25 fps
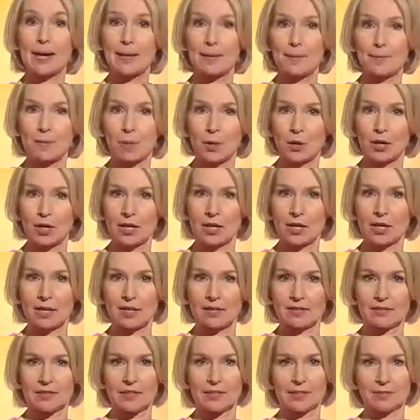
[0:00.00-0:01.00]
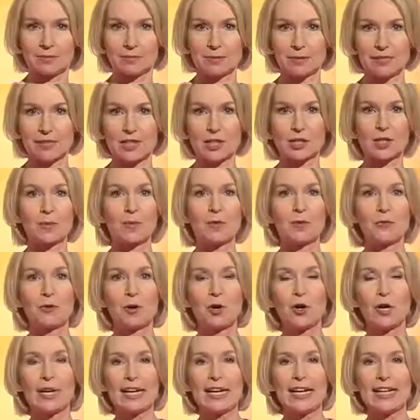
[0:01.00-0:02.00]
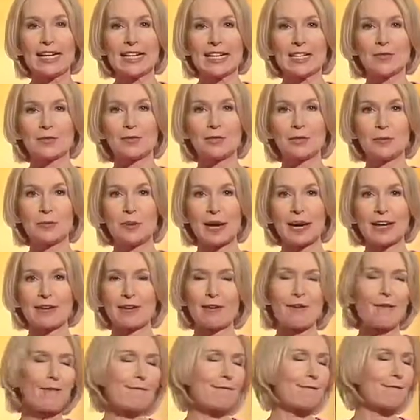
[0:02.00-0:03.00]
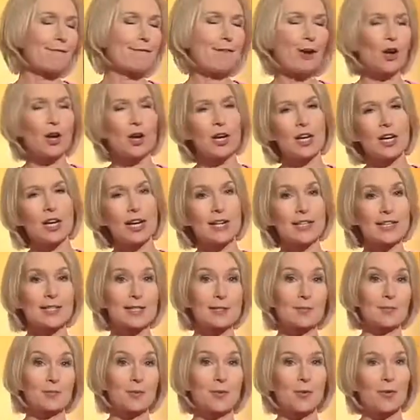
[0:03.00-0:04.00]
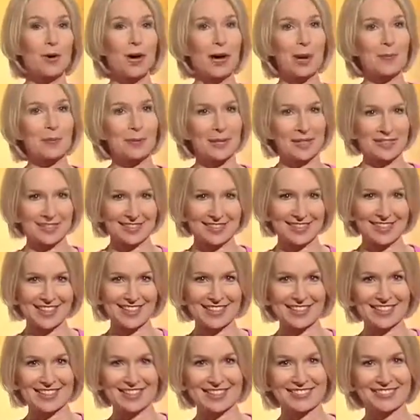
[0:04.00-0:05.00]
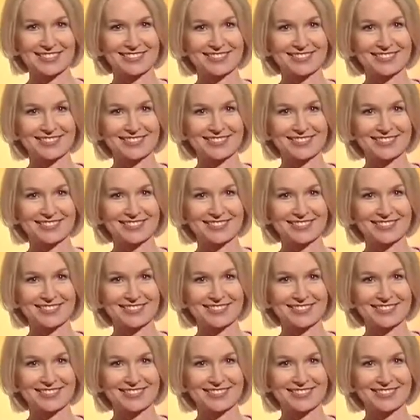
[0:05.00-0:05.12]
im Bonner Karneval. Bis Aschermittwoch ist für die beiden volles Programm angesagt.